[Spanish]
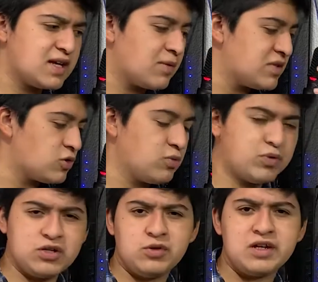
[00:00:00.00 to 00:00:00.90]
díganme, estoy un
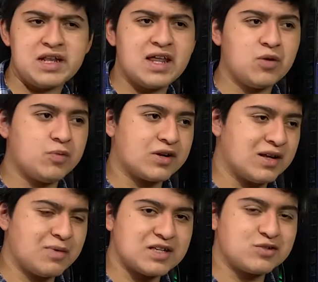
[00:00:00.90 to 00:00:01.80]
poquito inclinado
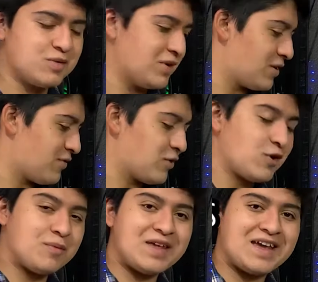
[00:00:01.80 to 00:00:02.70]
porque el brazo del
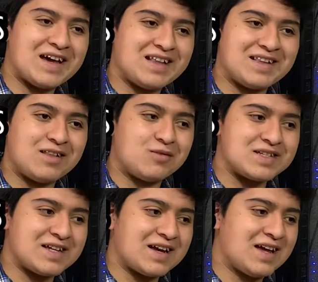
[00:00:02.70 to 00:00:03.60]
micrófono no me llega tanto
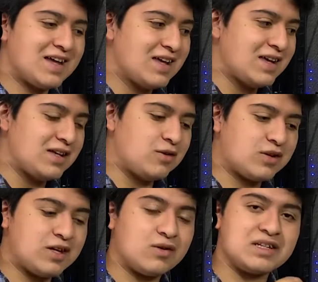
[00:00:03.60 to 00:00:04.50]
hasta acá y
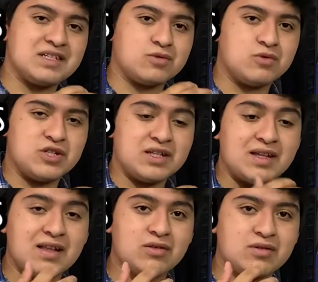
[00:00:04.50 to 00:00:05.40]
no quiero que se escuche
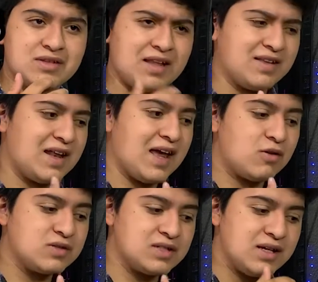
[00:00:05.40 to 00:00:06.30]
tanto, tan de
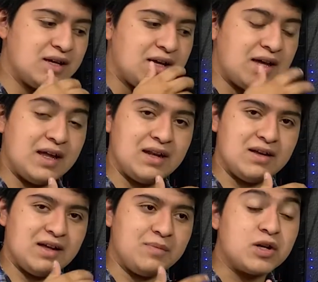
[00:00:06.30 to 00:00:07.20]
lejos
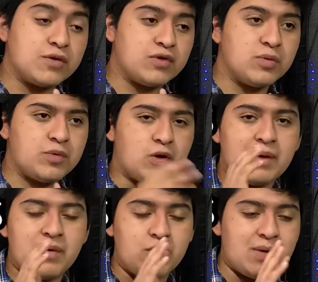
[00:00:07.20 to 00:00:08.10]
el, micrófono, pero
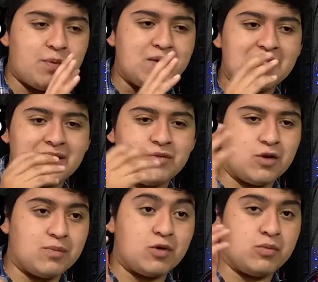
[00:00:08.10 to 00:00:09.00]
ahora me voy a poner
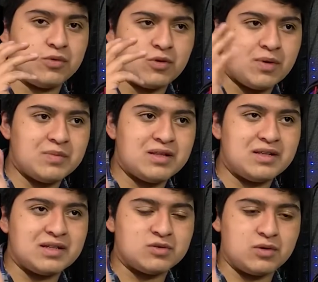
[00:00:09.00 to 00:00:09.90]
como
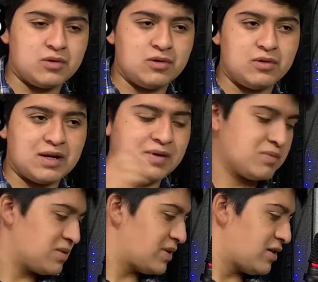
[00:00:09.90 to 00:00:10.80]
normalmente suelo
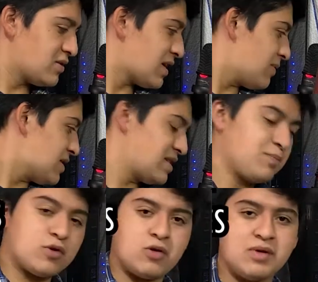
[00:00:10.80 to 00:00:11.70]
grabar mis videos, a ver
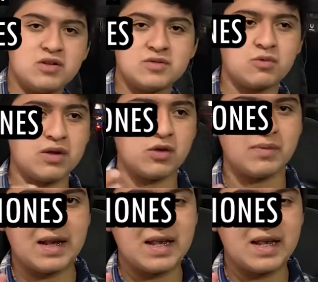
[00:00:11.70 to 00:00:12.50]
si por lo menos cuando me